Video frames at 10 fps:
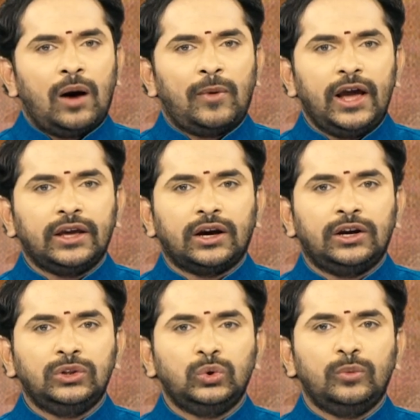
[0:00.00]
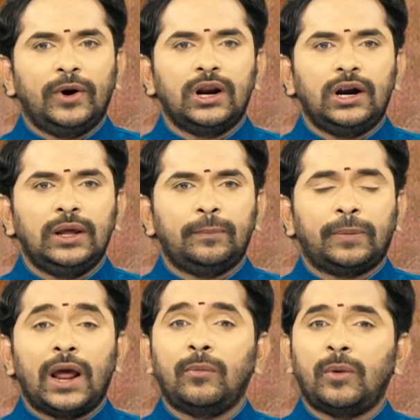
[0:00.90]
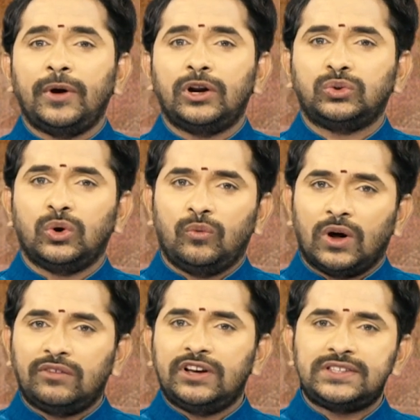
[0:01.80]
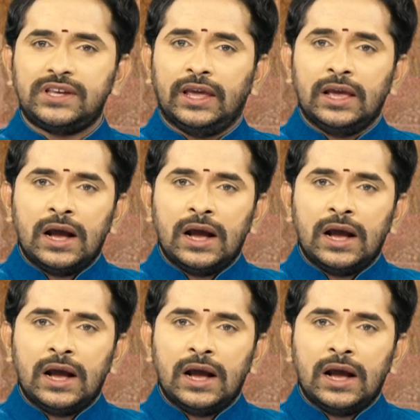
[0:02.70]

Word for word: అమాయక హిందూ మహిళల్ని ప్రేమ పేరుతో వలవేసి